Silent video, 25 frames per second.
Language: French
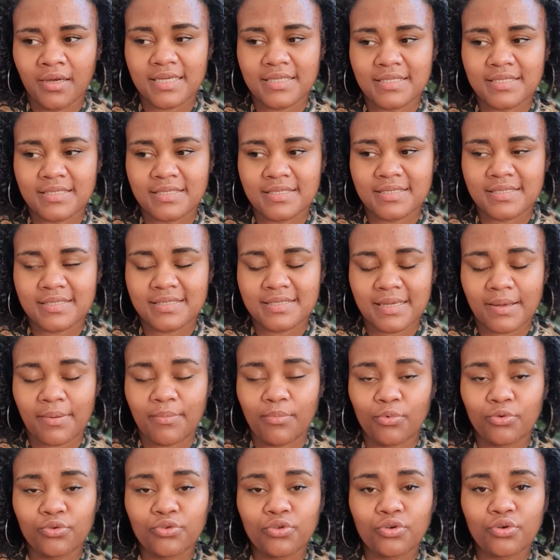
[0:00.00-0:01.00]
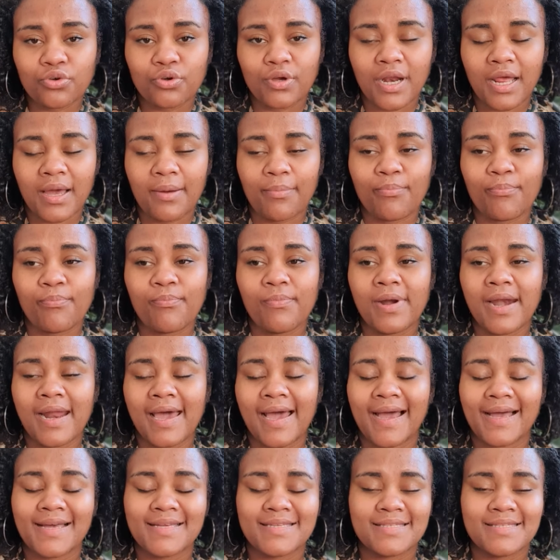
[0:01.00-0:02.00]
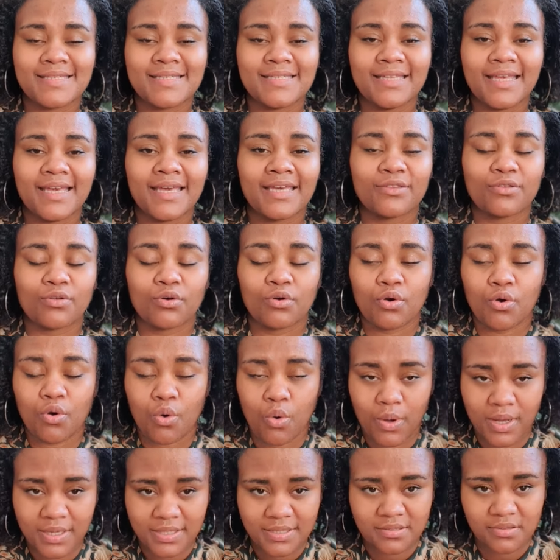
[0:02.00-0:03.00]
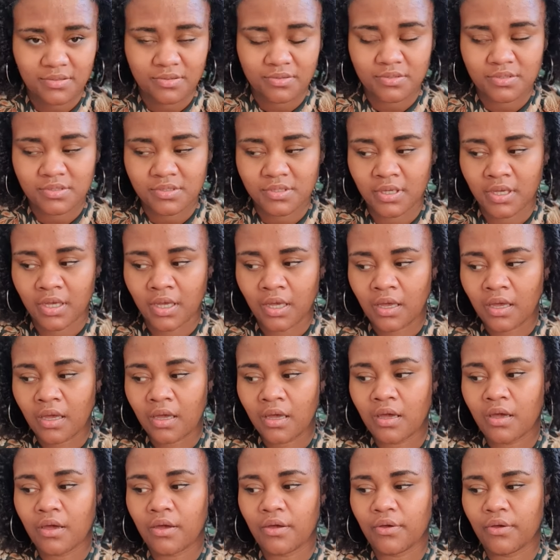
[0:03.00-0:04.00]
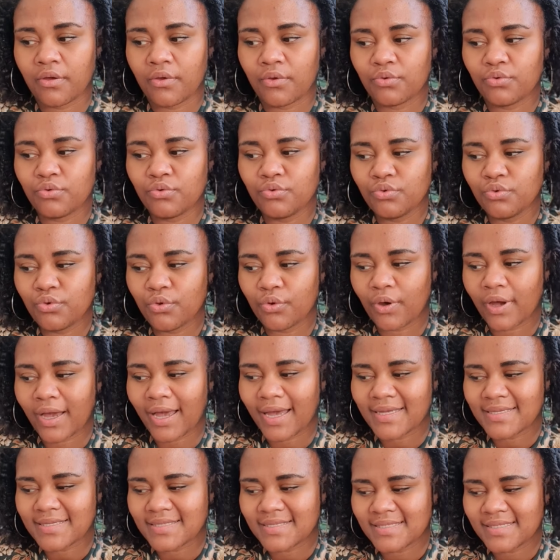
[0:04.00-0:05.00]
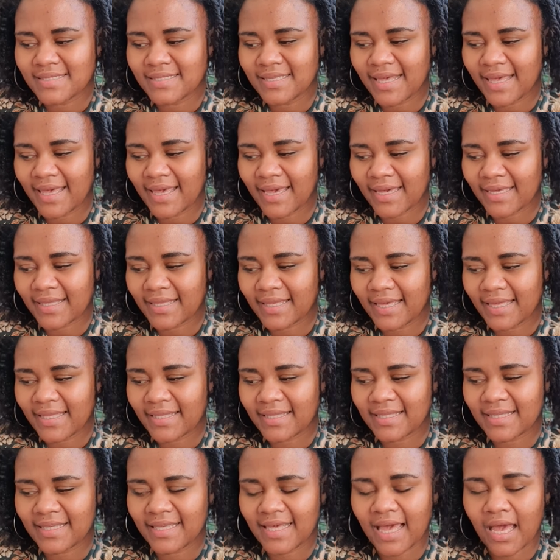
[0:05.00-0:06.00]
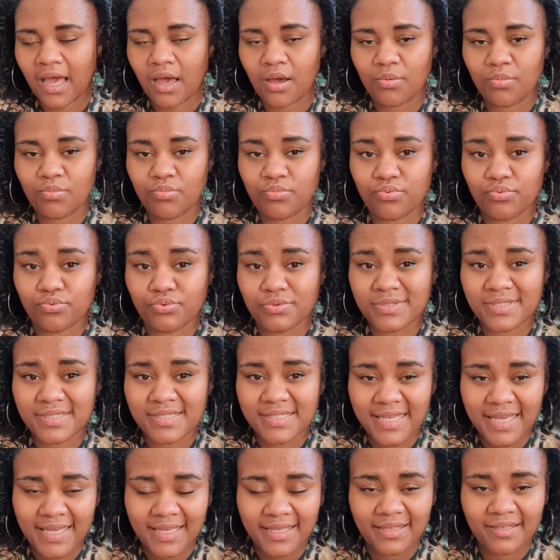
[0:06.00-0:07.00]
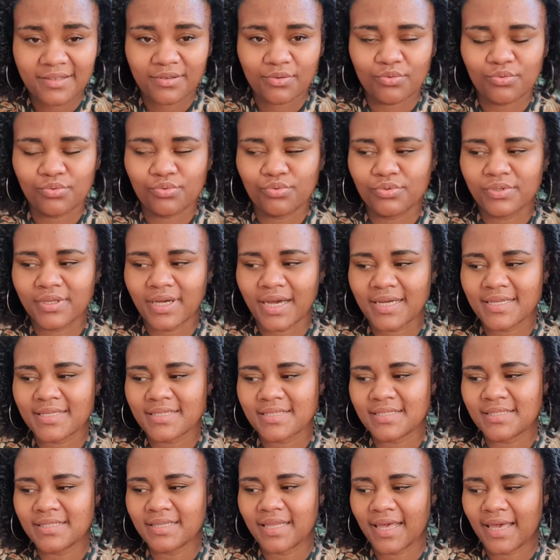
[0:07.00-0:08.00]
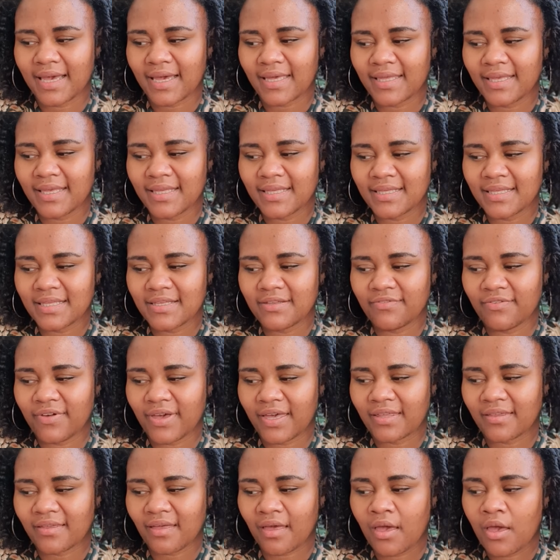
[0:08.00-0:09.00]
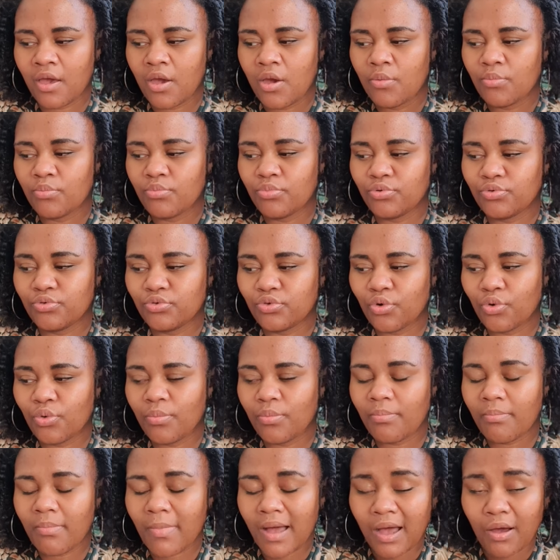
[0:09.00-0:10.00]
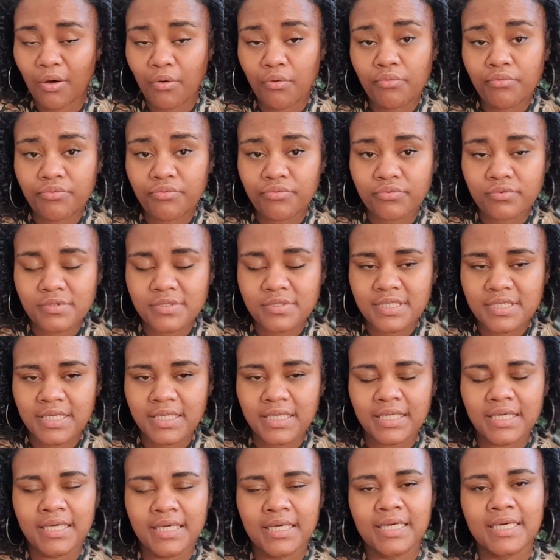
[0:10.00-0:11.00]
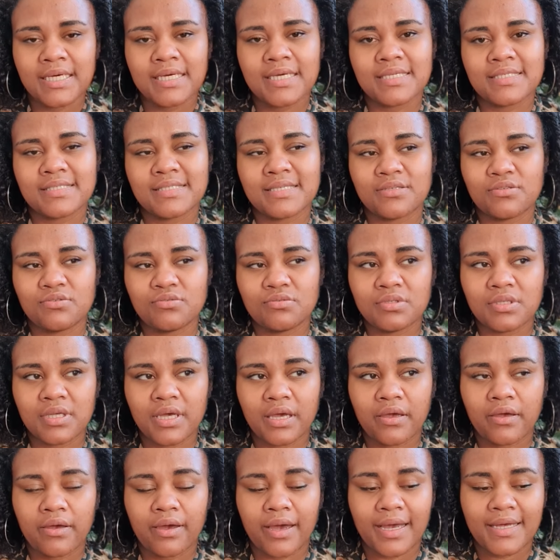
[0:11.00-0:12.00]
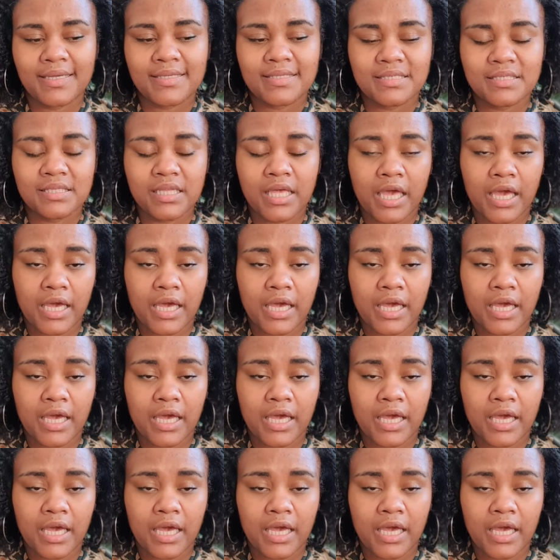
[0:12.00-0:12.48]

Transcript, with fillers: Et ça montre que la, racine est en croissance. Euh, une racine aérienne qui a un bout sec ou une racine aérienne qui va être plutôt marron foncé, c'est une euh, racine